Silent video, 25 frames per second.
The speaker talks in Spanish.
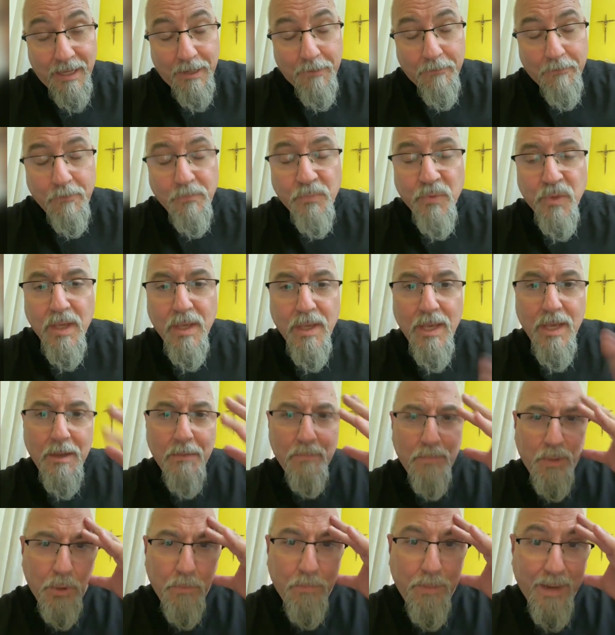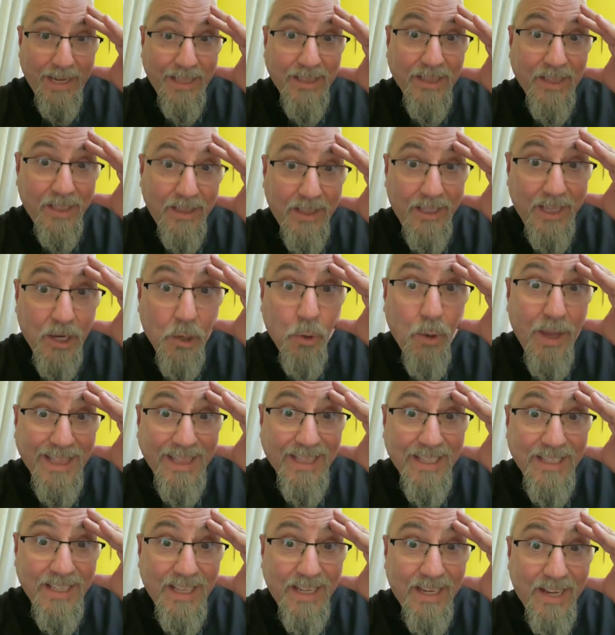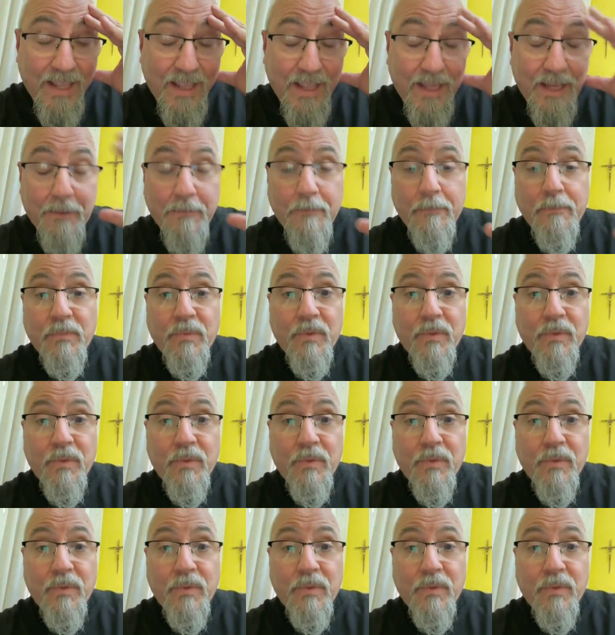¿eh? Pero para entenderlo antes de nada.